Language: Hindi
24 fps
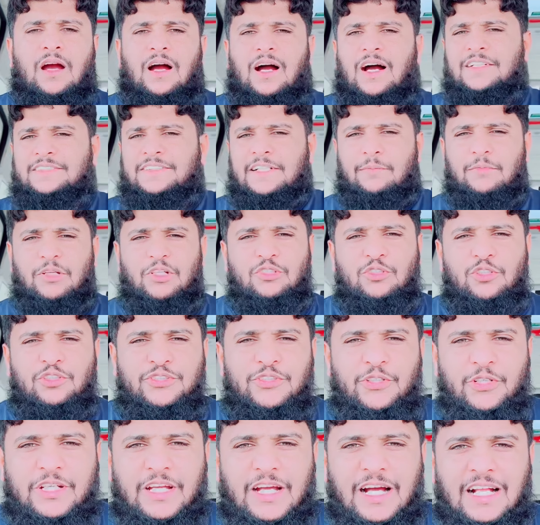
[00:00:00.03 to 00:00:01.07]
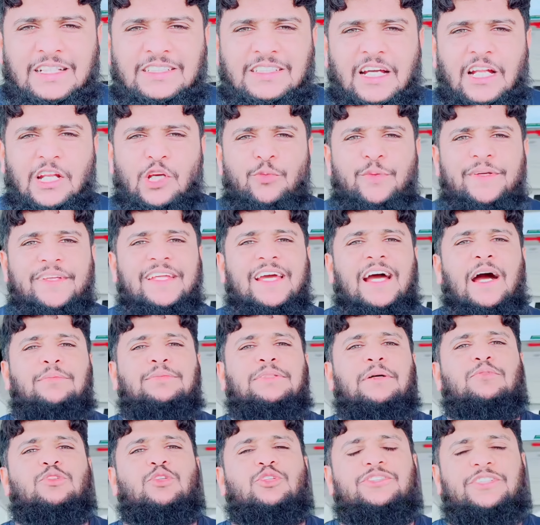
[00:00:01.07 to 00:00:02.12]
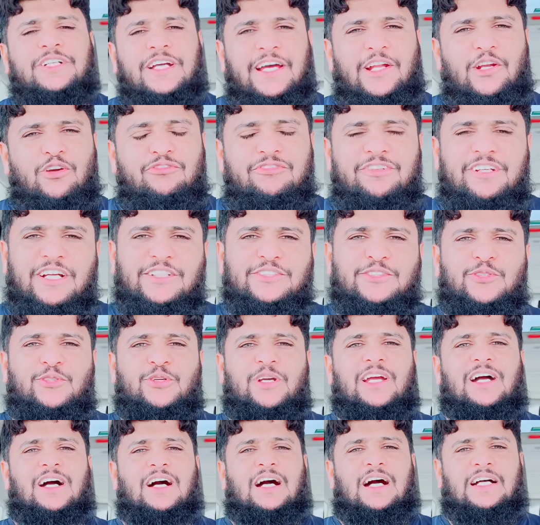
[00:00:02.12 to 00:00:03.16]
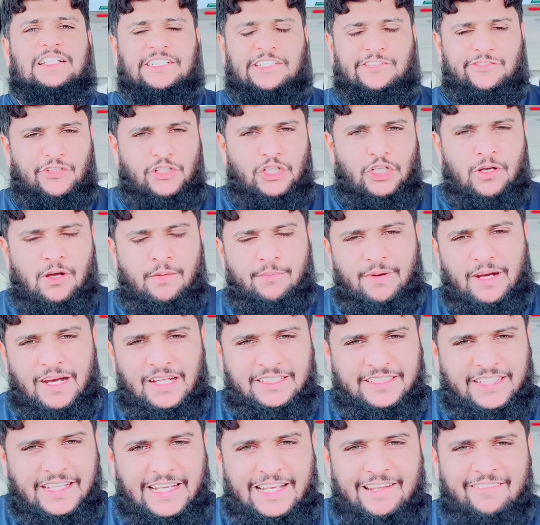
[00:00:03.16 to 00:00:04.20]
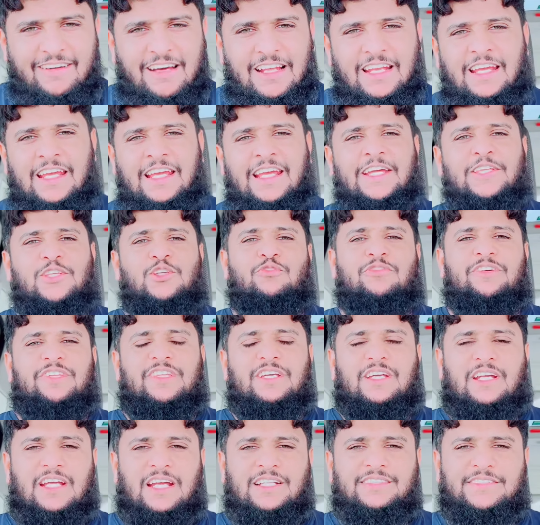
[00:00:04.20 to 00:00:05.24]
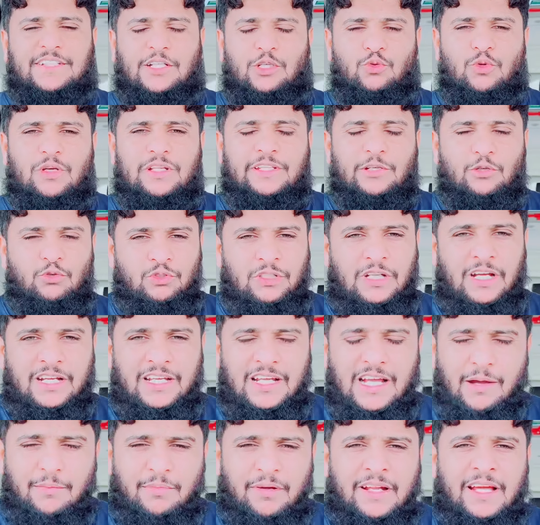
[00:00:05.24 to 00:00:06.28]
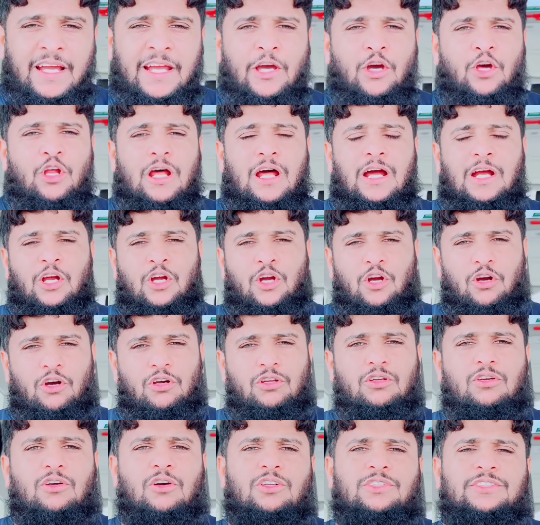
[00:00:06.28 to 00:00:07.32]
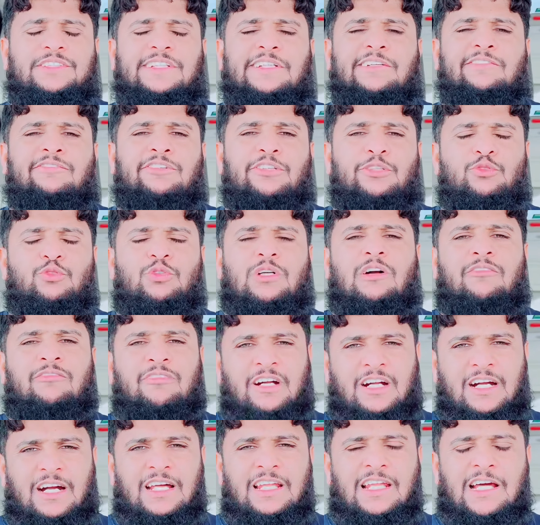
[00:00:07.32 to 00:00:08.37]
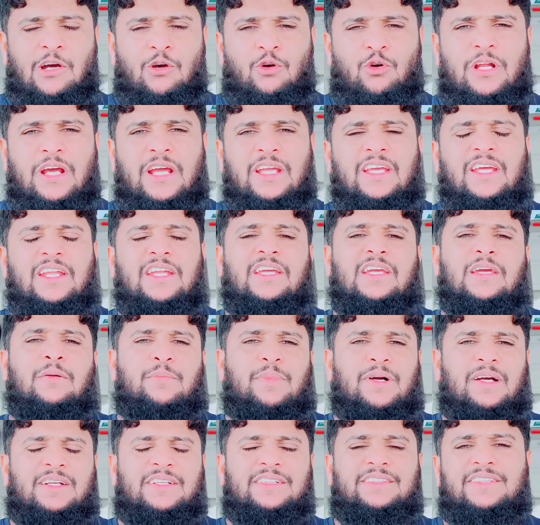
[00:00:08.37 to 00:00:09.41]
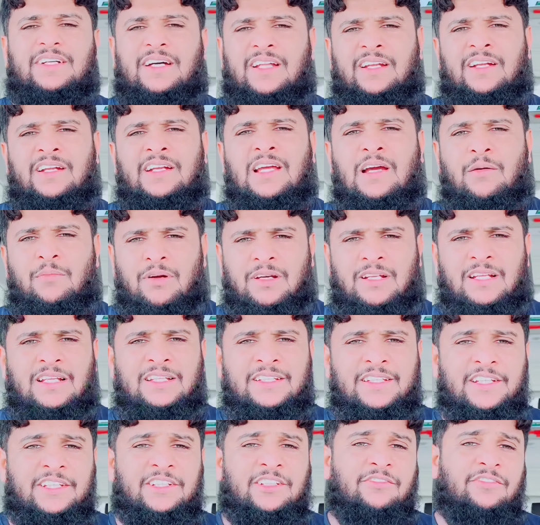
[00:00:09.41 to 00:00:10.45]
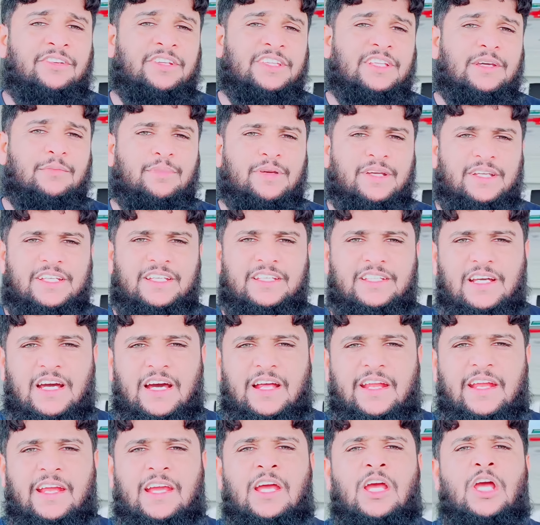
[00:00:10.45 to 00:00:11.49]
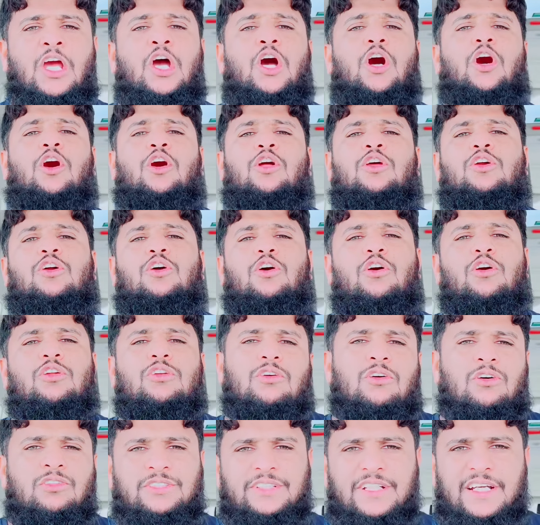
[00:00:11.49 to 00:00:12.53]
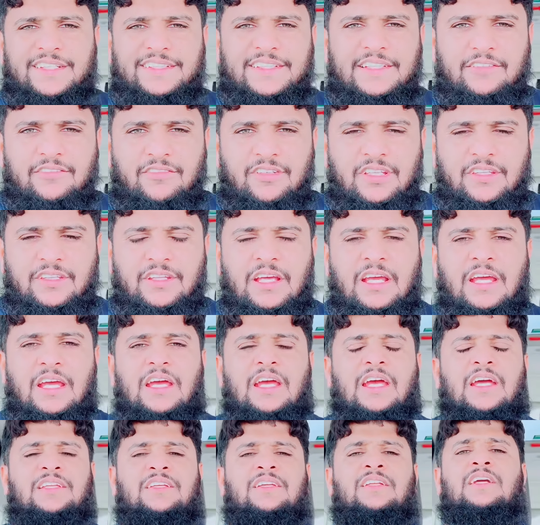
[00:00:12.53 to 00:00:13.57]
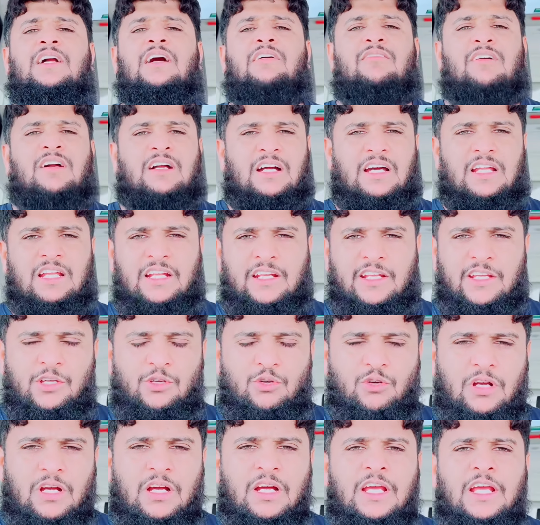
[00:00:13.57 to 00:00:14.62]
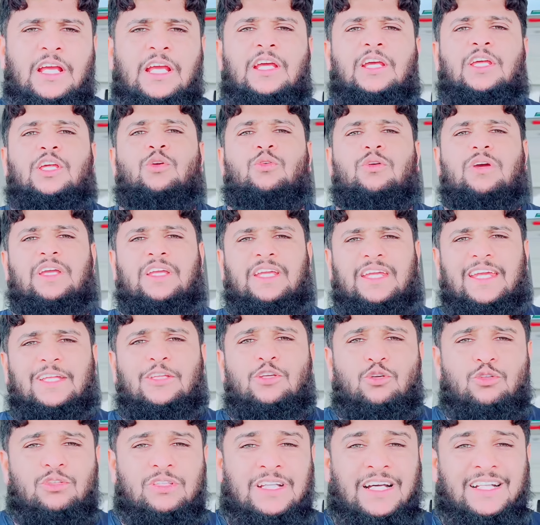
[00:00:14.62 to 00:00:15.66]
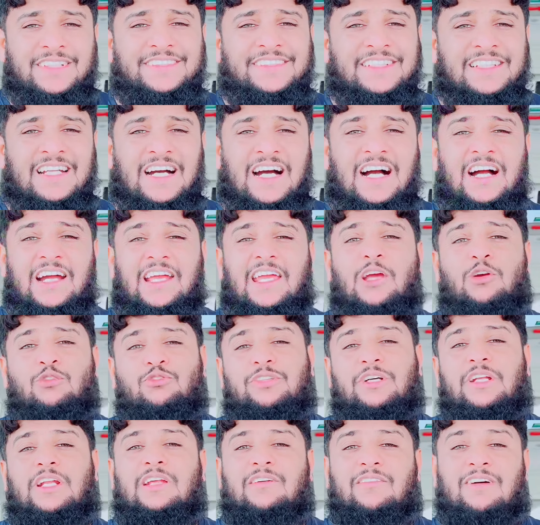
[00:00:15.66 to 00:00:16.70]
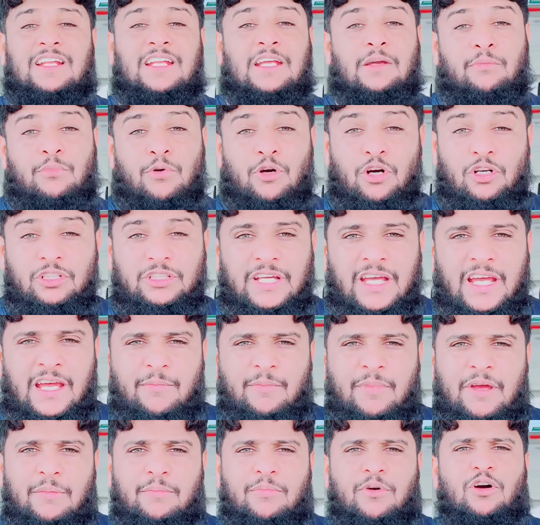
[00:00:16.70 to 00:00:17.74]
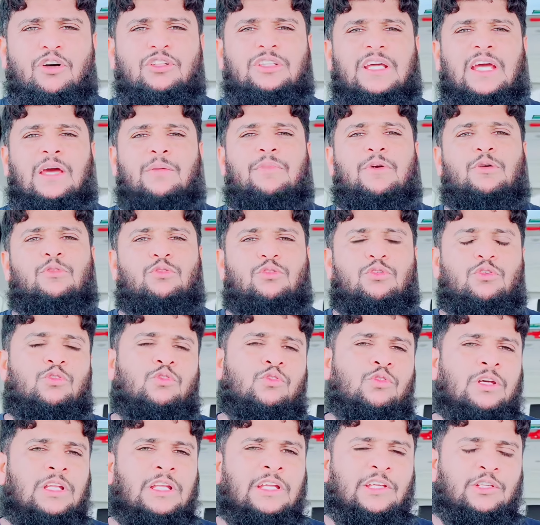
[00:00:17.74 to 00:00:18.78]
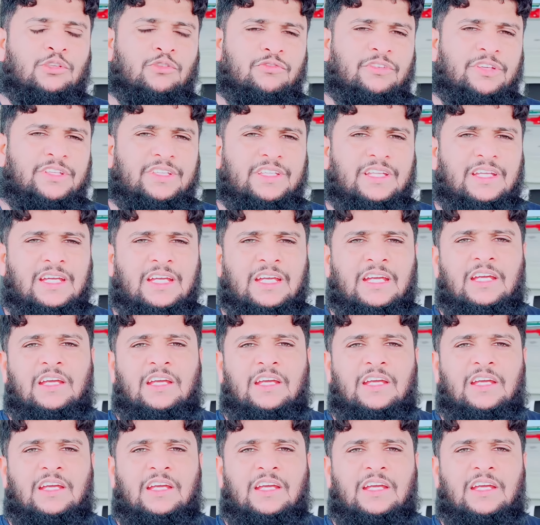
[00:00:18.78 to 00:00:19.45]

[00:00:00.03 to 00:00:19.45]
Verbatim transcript: असल दोस्तों क्या हाल चाल है उम्मीद है आप सब दोस्त खैर ऑफिया से होंगे आज इस वीडियो हम बात करने वाले हैं जो वीज़े कैंसिल हुए थे उनका क्या बना है और कौन कौन से वीज़ों का वकाला हो रहा है यानी कि पाकिस्तान इंडिया बांग्लादेश वीज़े भेजे जा रहे हैं और कौन कौन से ऐसे वीज़े हैं जिनका वकाला नहीं हो रहा क्योंकि ये जो दस दिन आगे गुजरने वाले हैं बहुत अहम है बहुत अहम है उन लोगों के लिए जो वीज़े